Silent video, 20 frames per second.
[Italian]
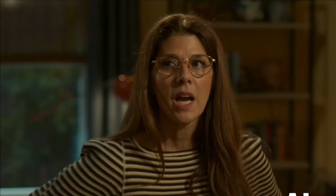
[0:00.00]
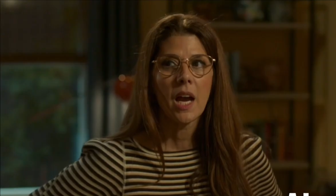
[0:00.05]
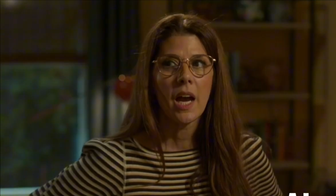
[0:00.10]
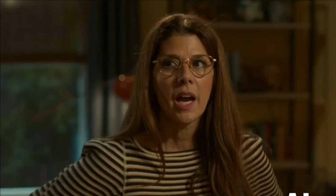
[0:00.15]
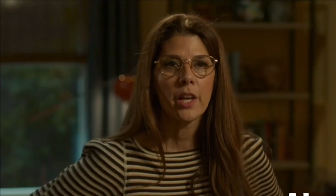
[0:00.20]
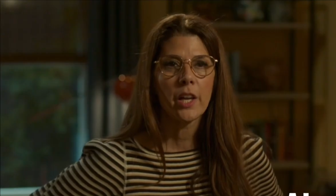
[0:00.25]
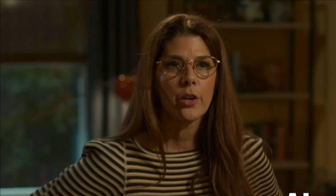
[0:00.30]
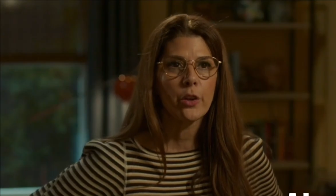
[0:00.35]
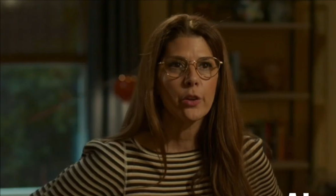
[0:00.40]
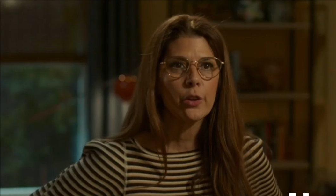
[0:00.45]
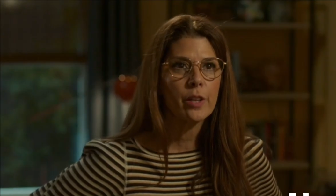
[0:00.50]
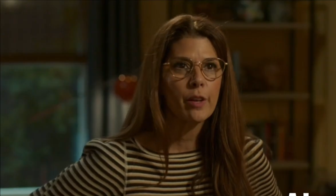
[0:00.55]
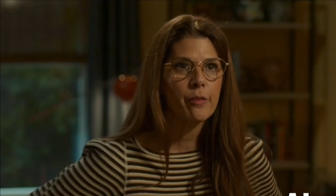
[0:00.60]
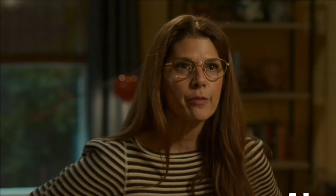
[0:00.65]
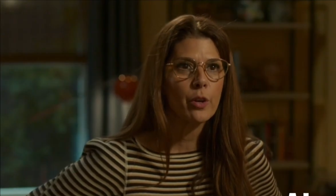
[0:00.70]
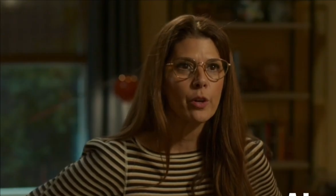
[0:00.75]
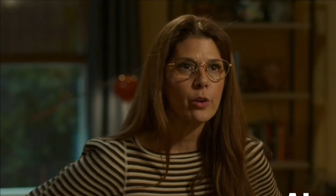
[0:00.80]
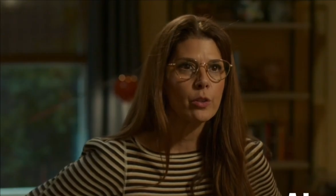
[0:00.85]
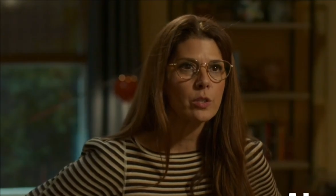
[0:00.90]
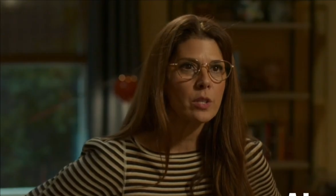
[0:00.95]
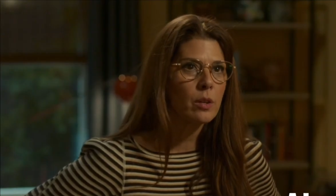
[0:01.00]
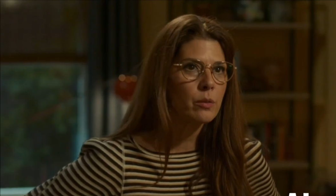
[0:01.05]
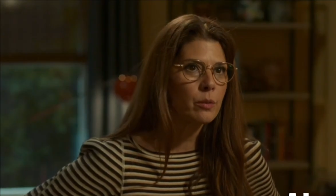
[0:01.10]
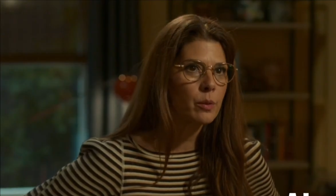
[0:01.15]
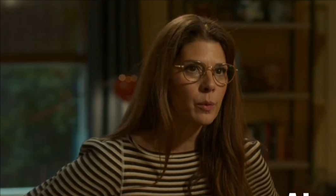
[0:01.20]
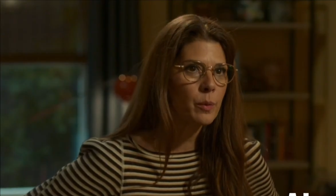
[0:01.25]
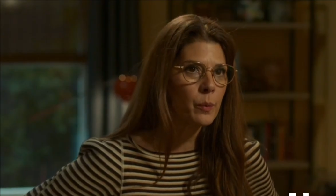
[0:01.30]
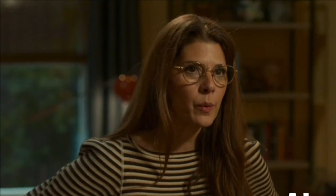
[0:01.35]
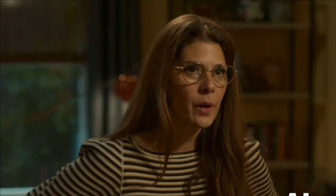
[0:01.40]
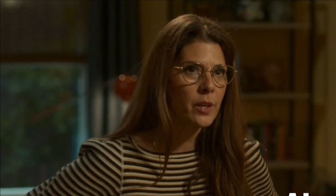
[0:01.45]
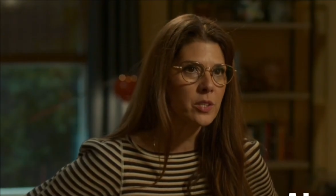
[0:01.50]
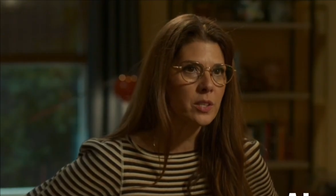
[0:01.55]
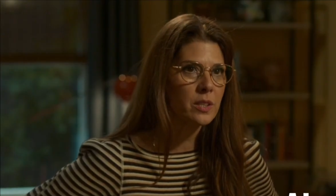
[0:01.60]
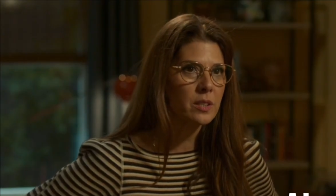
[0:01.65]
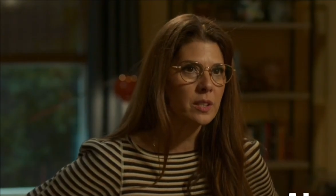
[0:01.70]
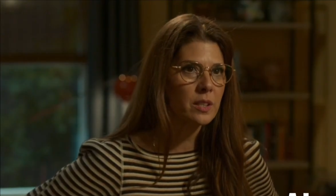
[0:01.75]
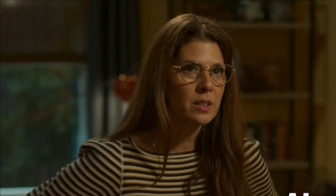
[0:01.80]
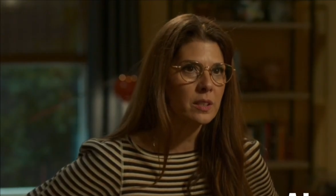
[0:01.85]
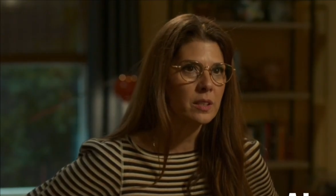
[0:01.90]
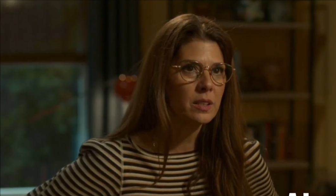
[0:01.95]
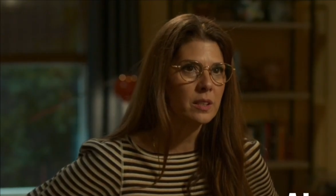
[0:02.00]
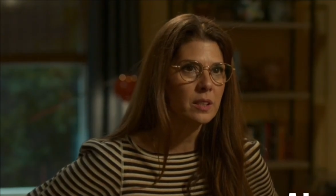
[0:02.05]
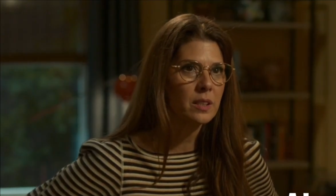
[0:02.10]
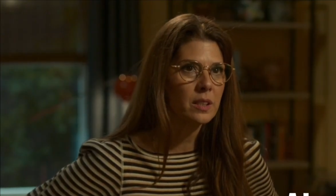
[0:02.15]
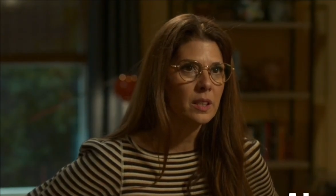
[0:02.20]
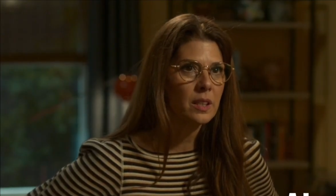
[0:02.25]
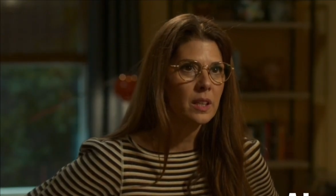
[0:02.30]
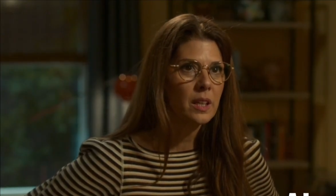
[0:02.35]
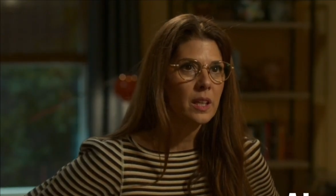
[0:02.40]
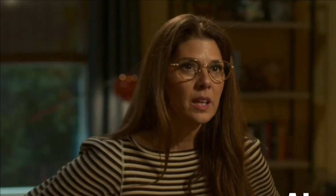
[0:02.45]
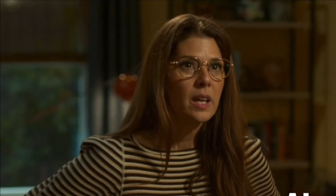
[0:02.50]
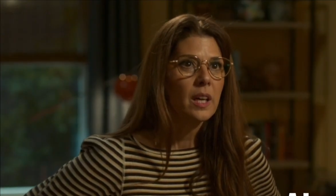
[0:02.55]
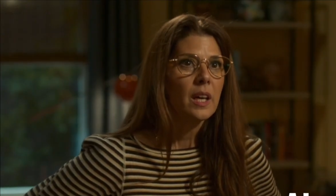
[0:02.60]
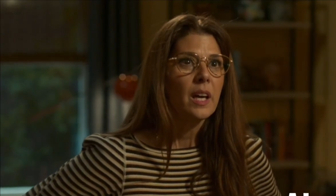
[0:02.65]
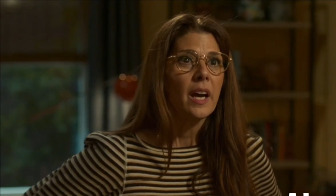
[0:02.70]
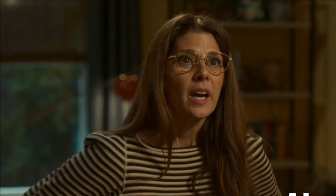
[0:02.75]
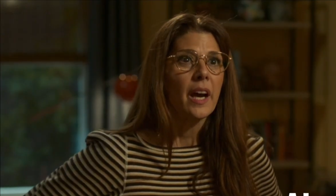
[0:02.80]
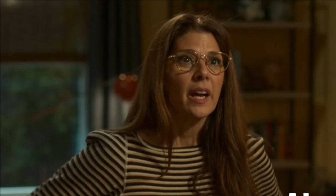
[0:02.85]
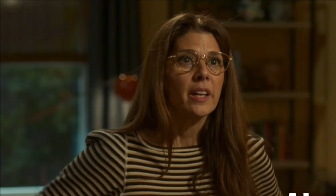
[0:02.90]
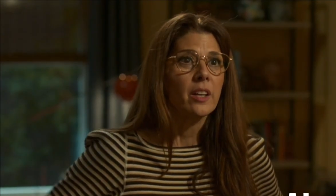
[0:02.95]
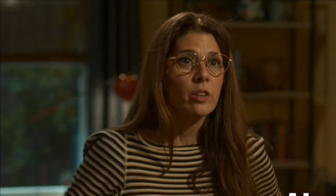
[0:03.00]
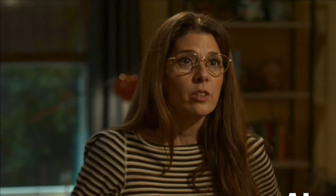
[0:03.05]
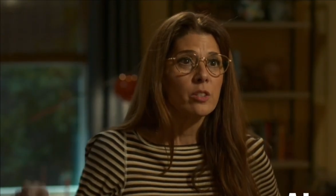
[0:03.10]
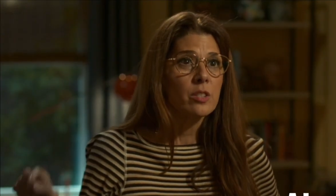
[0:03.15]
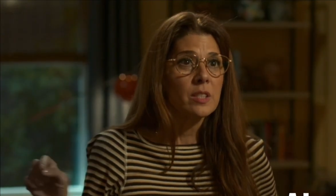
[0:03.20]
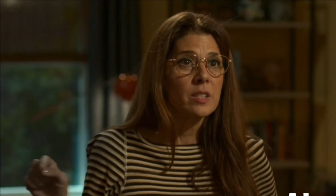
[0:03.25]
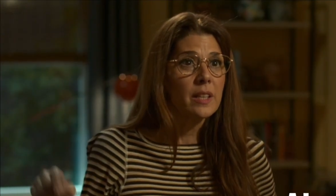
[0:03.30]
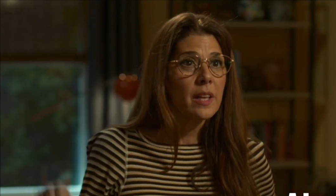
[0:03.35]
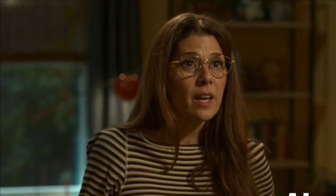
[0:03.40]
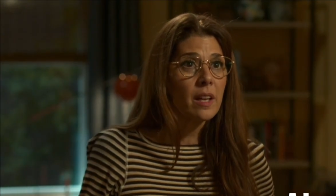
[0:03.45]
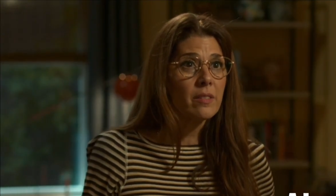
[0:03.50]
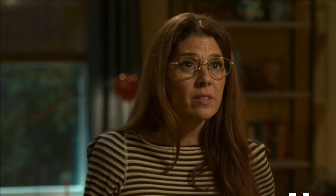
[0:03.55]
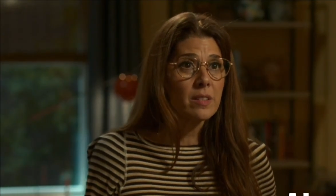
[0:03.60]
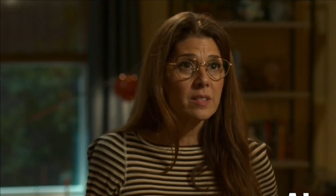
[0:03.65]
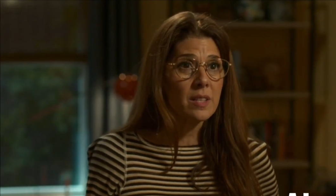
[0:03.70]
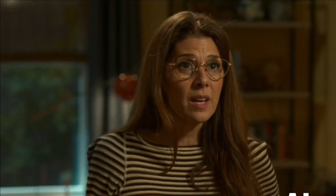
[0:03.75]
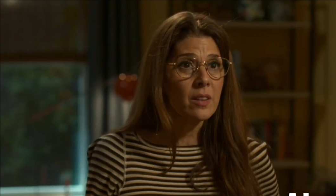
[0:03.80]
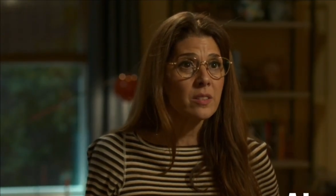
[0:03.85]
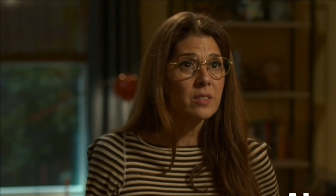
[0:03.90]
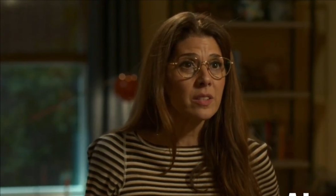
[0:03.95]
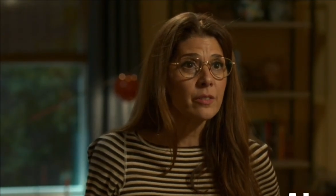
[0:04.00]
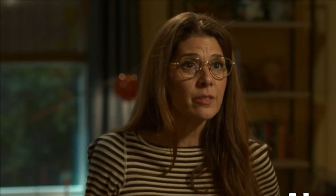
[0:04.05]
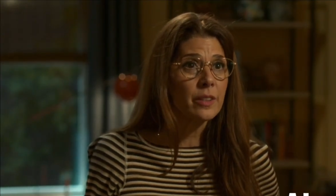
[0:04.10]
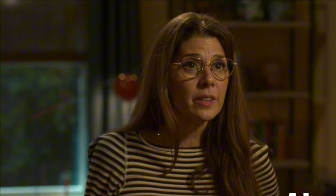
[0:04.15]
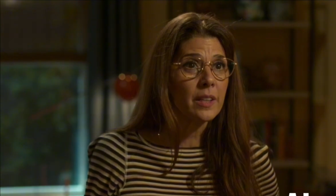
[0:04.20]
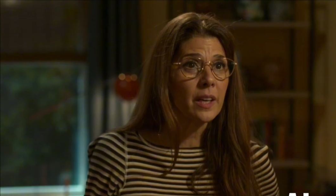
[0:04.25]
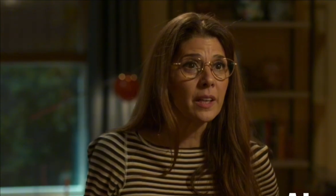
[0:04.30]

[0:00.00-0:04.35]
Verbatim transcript: che hai lasciato la stanza d'albergo a Washington, che esci di nascosto da casa tutte le